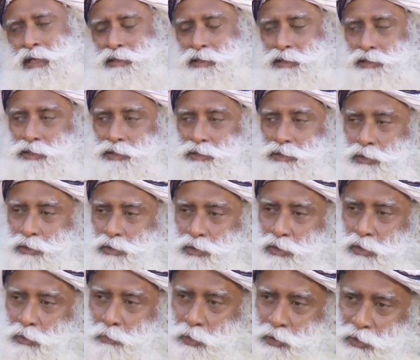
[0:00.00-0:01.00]
Mais c'est
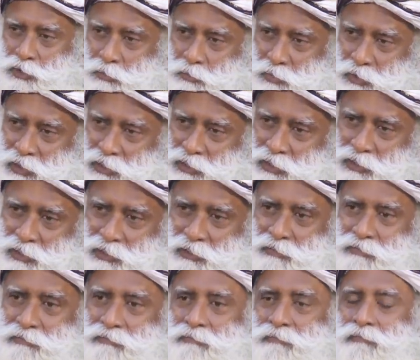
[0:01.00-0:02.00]
aussi une possibilité.
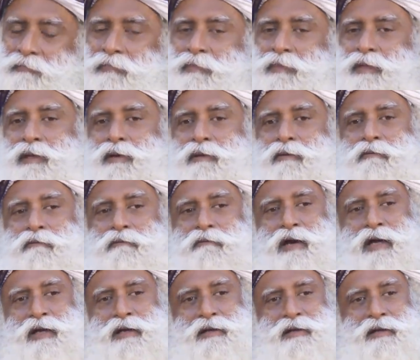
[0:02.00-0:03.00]

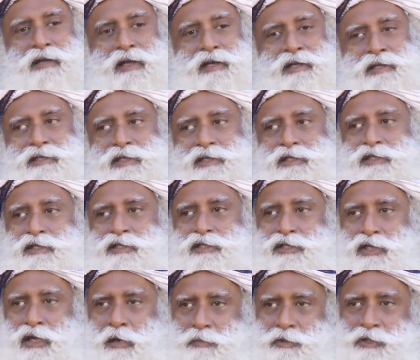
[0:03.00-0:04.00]
Quand il y a
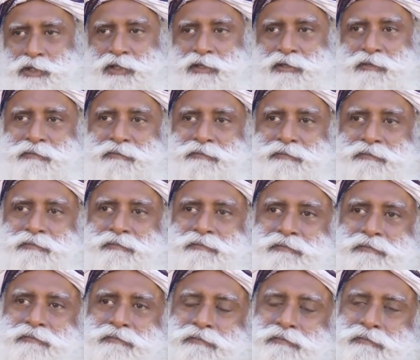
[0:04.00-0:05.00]
une perturbation,
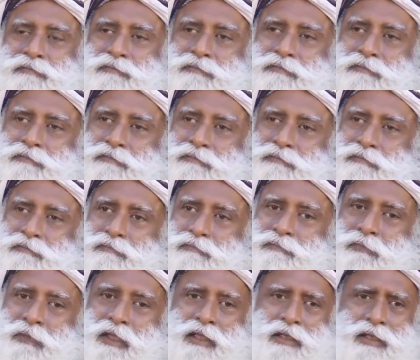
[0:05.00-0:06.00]

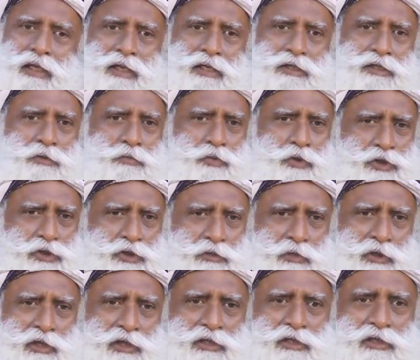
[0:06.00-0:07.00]
il y a une
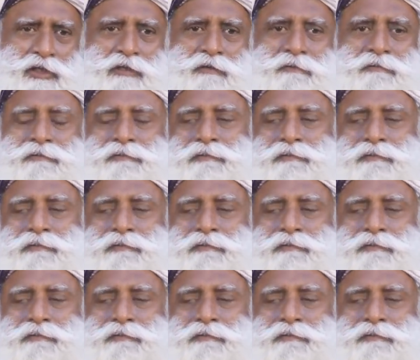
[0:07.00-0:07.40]
possibilité.